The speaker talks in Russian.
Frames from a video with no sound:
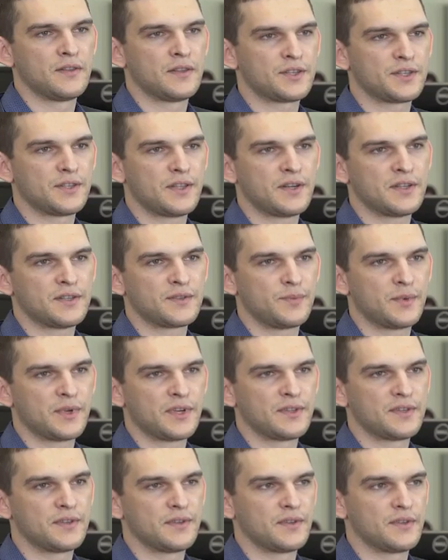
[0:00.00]
Наш
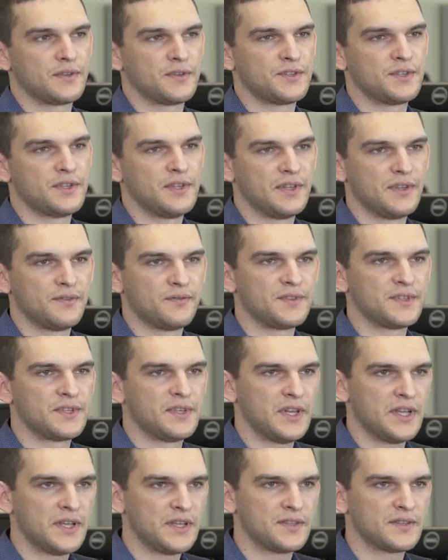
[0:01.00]
транспорт э, сильно
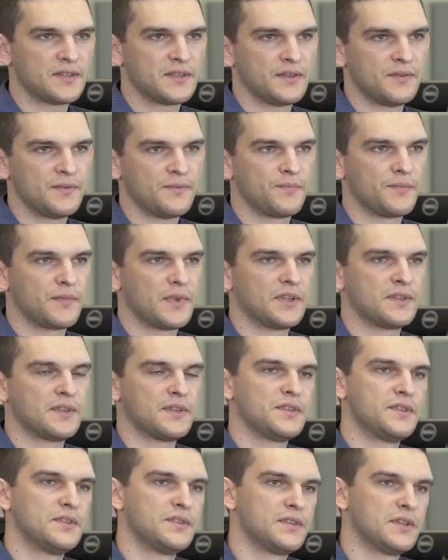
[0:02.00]
выделяется
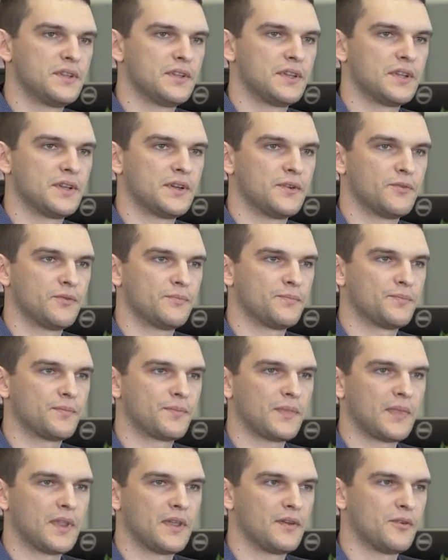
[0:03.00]
относительно
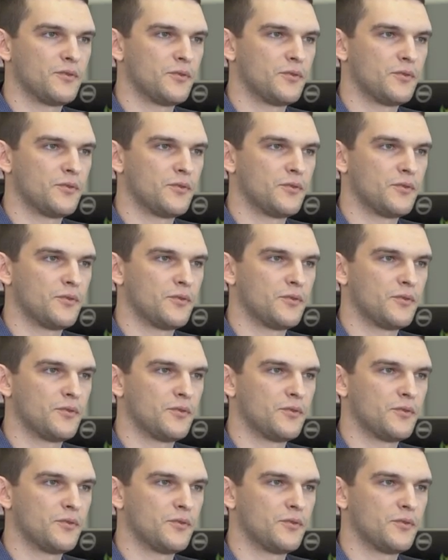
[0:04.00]
э,